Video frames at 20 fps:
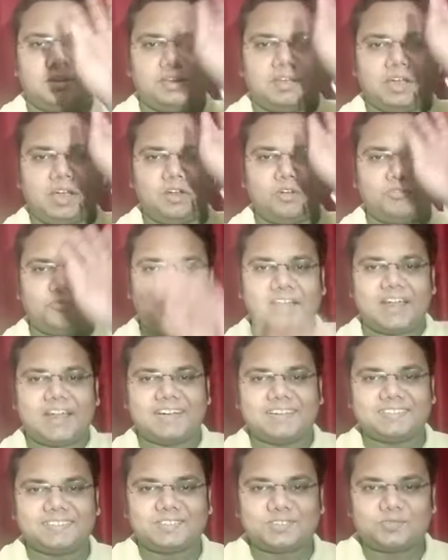हेलो
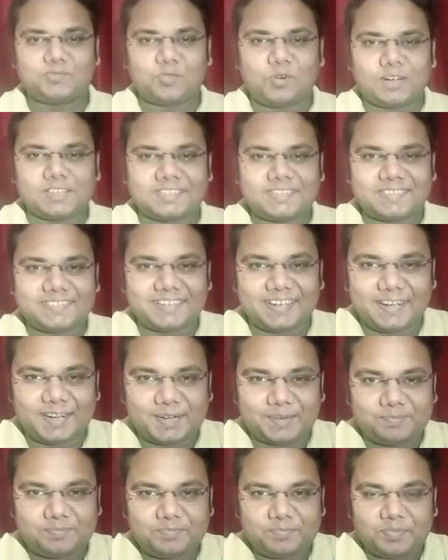फ्रेंड्स
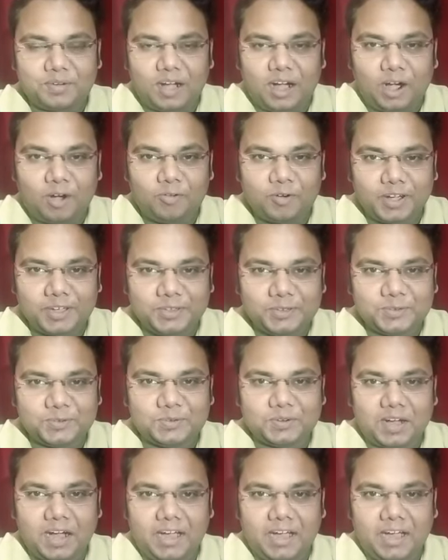व्हाट्सअप हाउ आर यू